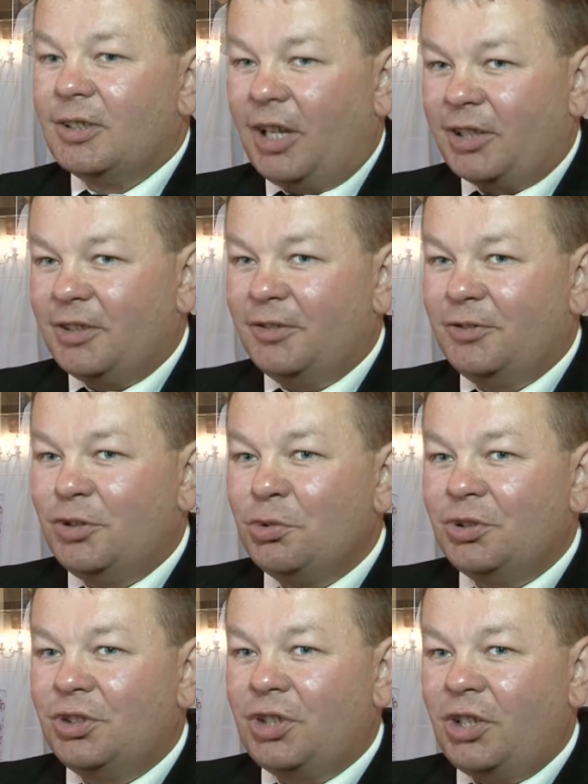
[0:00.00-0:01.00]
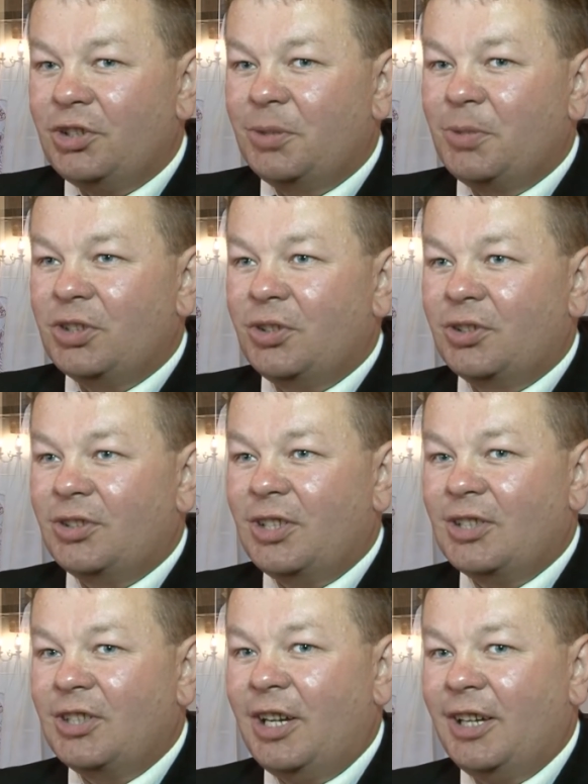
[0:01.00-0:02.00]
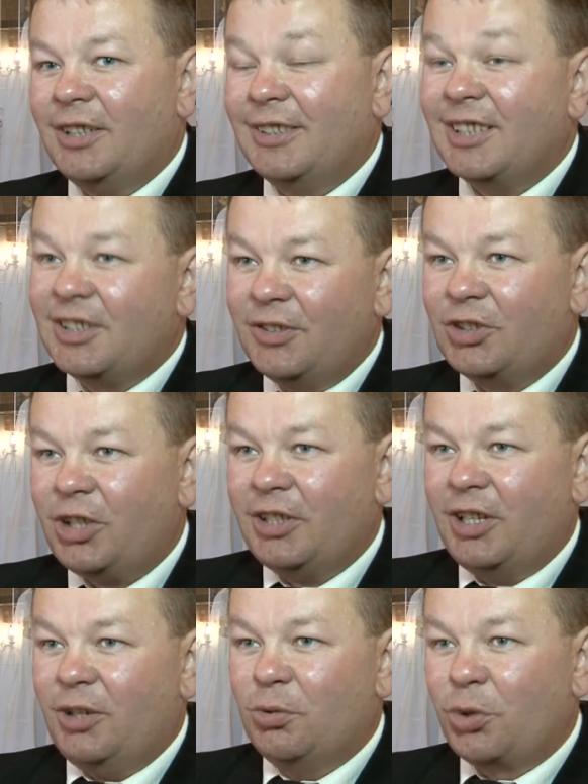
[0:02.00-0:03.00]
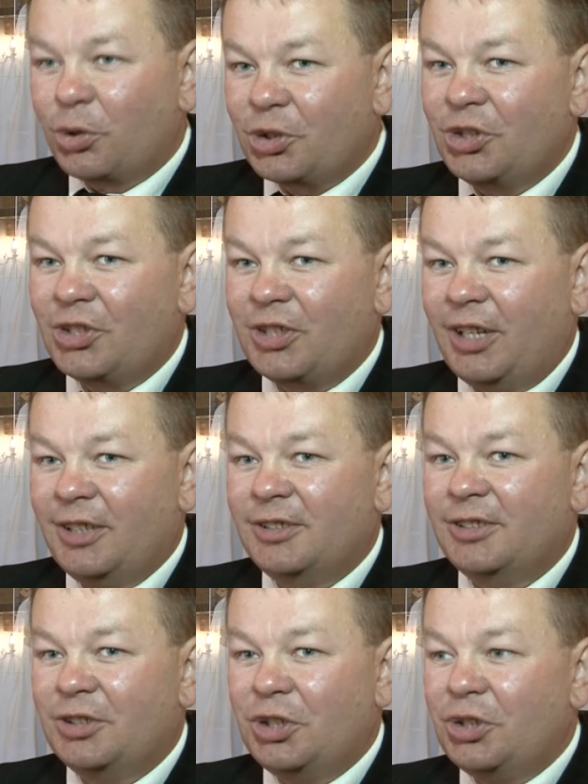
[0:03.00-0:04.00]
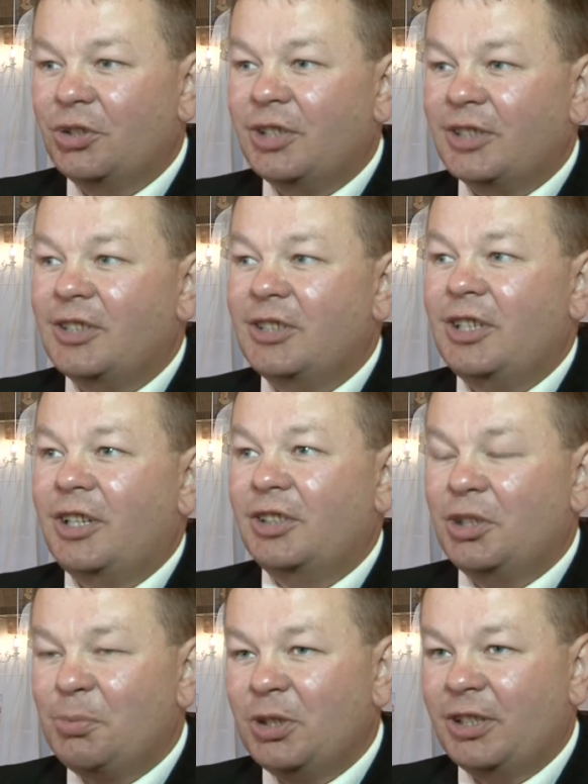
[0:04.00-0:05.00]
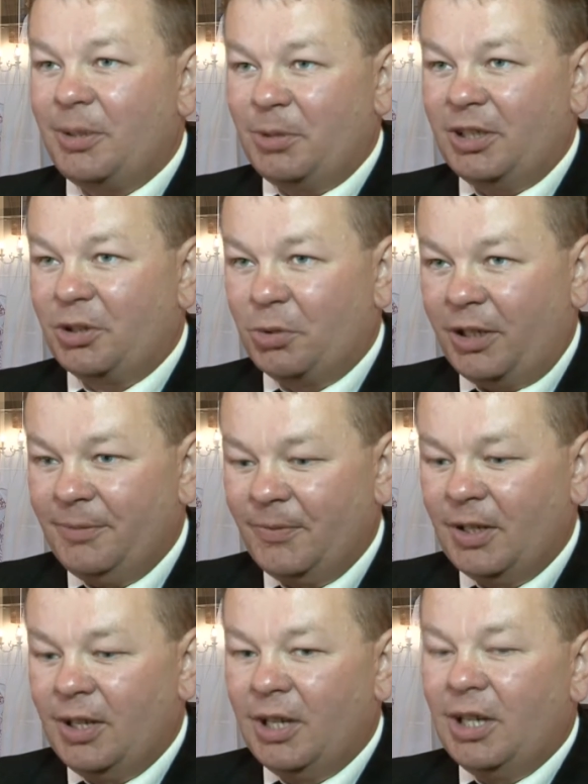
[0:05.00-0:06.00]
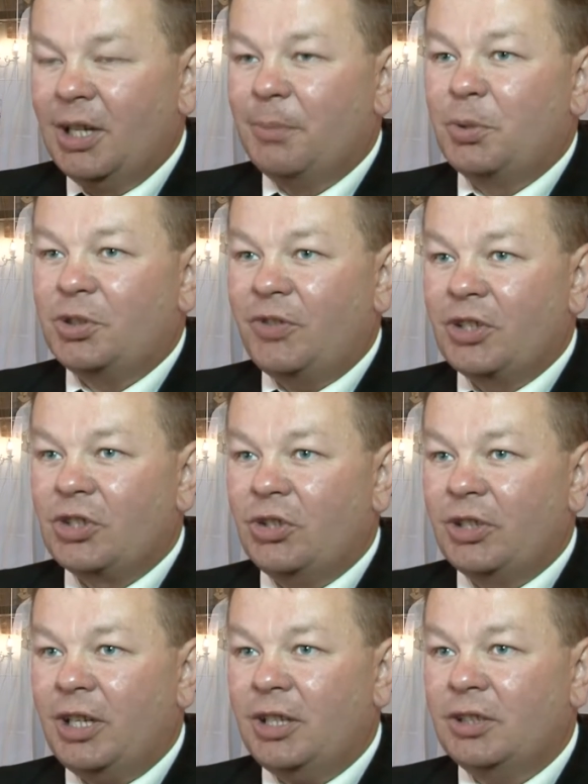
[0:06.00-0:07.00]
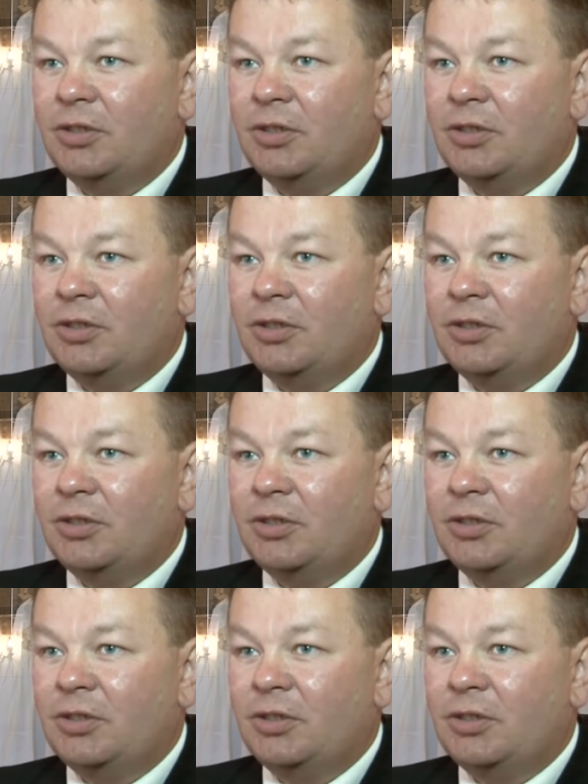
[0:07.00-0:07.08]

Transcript: Tak, w dniu dzisiejszym jest to sesja nadzwyczajna, uroczysta, dziesiąta sesja Rady Gminy Kamienna Góra, poświęcona